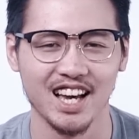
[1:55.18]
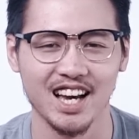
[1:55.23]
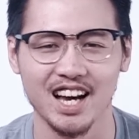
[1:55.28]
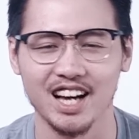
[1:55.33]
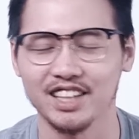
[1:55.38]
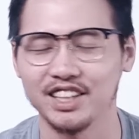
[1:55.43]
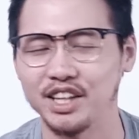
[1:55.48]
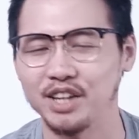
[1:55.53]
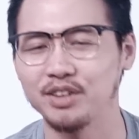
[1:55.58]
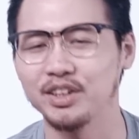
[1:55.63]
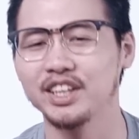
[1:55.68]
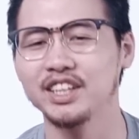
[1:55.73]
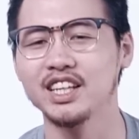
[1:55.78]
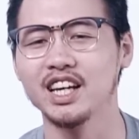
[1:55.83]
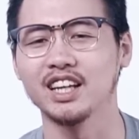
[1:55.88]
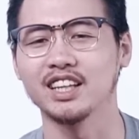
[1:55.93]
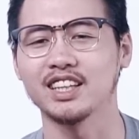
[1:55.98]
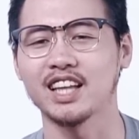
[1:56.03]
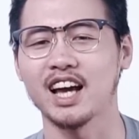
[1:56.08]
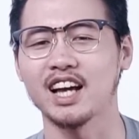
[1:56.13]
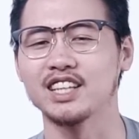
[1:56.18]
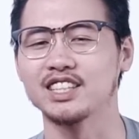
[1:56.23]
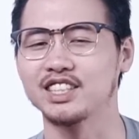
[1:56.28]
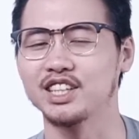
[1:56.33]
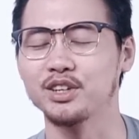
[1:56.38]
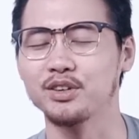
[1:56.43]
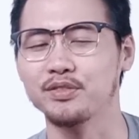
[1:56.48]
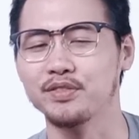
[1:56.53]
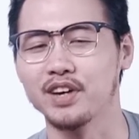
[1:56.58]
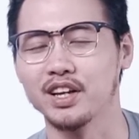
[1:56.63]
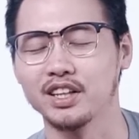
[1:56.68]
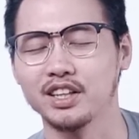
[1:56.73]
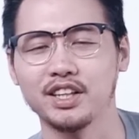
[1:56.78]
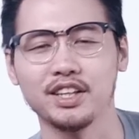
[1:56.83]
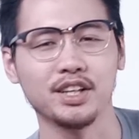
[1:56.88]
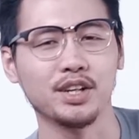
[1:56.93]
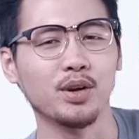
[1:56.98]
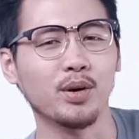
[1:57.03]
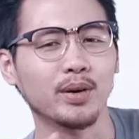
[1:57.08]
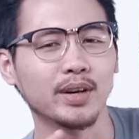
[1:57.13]
à, theo ghi nhận tại di động Việt
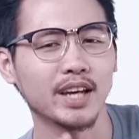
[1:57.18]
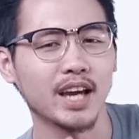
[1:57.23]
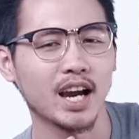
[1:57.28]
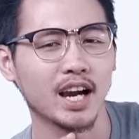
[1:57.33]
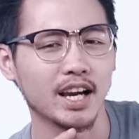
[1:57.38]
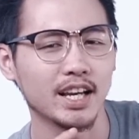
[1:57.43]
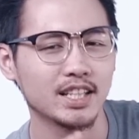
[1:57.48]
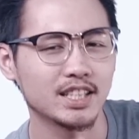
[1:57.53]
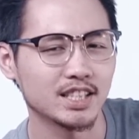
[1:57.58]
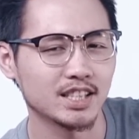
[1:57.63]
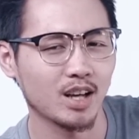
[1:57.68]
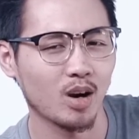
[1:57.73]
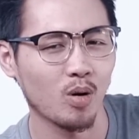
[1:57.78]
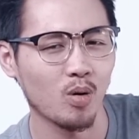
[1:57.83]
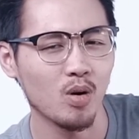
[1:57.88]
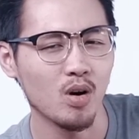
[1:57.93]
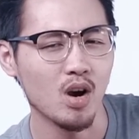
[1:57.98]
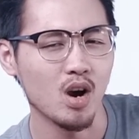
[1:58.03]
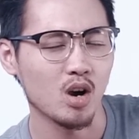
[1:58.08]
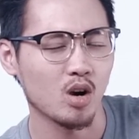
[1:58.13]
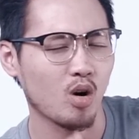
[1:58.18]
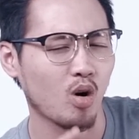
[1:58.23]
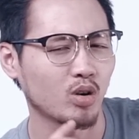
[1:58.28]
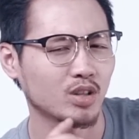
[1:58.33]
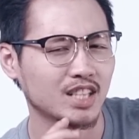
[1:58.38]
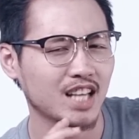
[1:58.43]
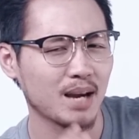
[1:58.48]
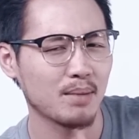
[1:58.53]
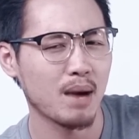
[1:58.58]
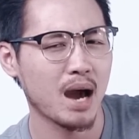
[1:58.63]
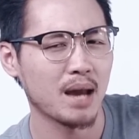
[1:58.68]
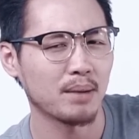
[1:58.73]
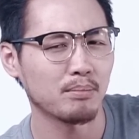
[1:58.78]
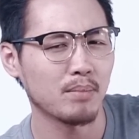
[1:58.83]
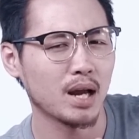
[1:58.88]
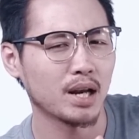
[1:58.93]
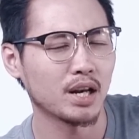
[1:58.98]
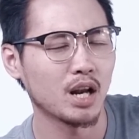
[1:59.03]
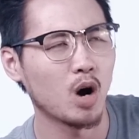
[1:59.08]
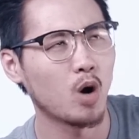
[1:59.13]
thì Nokia X6 có giá bán
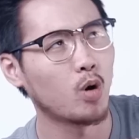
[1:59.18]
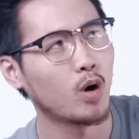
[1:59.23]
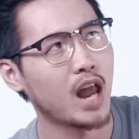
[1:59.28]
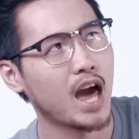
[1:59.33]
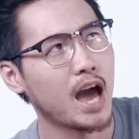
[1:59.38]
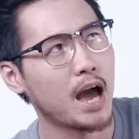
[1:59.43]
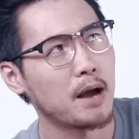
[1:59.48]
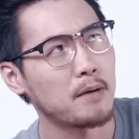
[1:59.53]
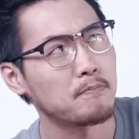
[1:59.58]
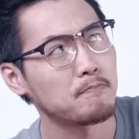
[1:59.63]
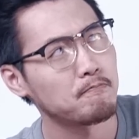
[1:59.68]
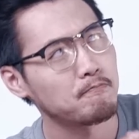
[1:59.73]
ban đầu là